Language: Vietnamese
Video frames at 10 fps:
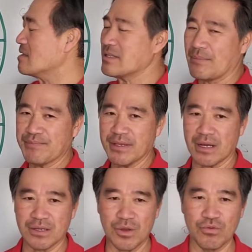cái chăm chỉ
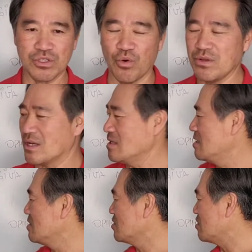cần cù tôi á
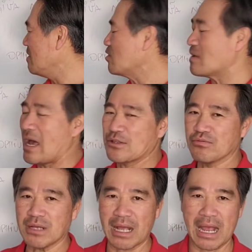tôi biết tôi là ai
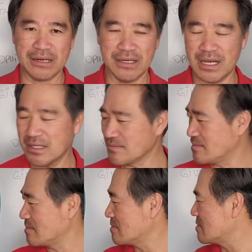cũng cần ai nữa hết
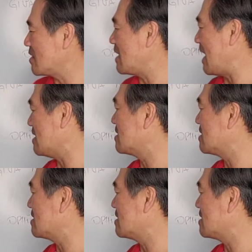đó là hải